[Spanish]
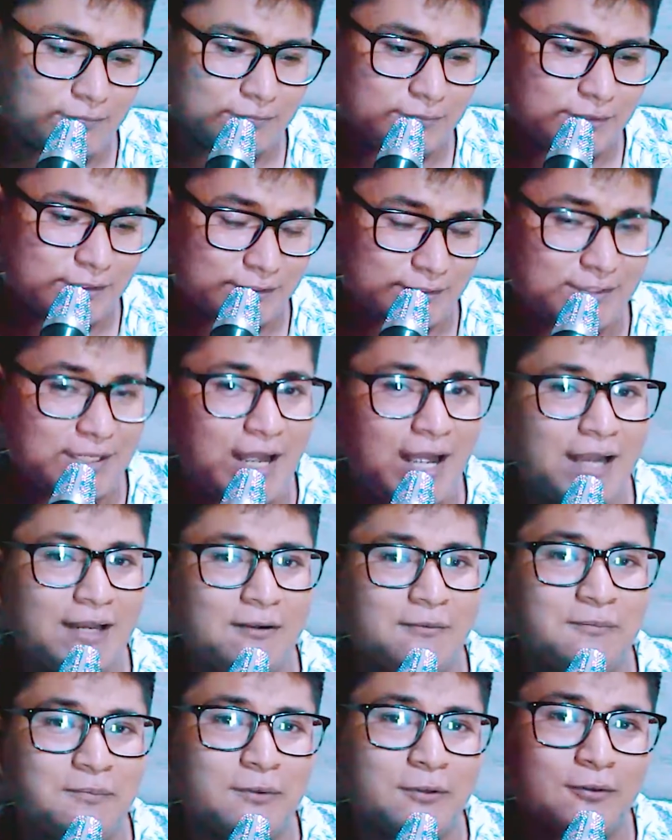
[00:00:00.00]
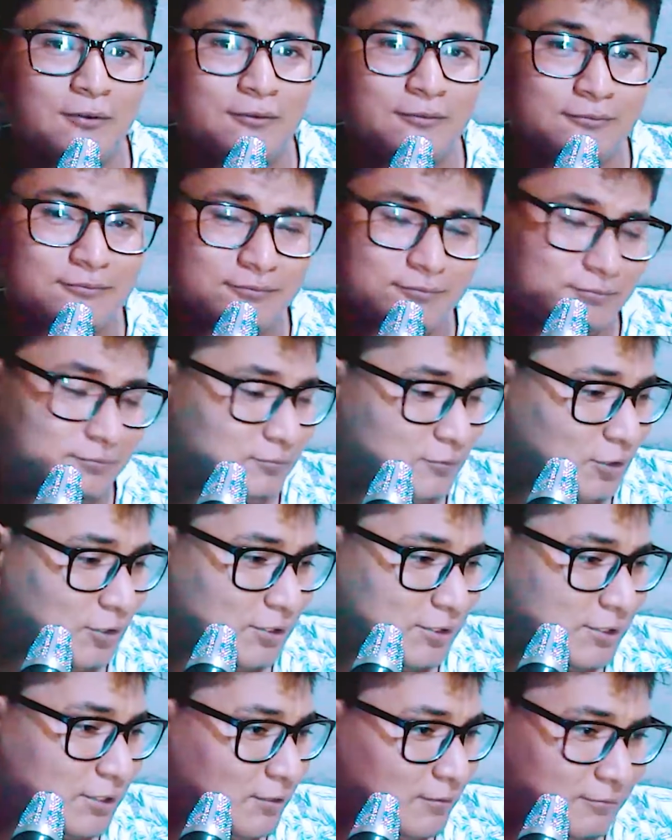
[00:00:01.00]
si salgan, pero estoy
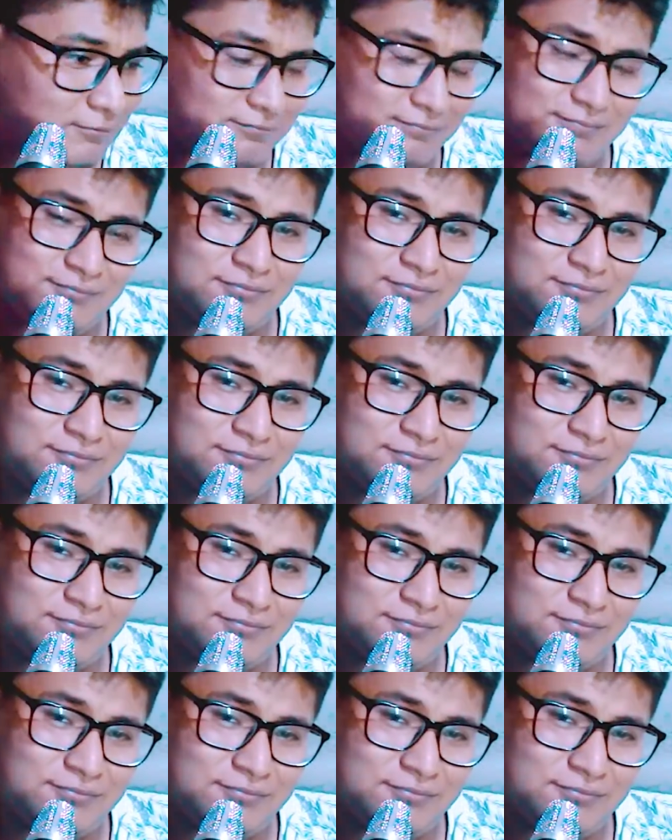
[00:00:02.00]
diciendo,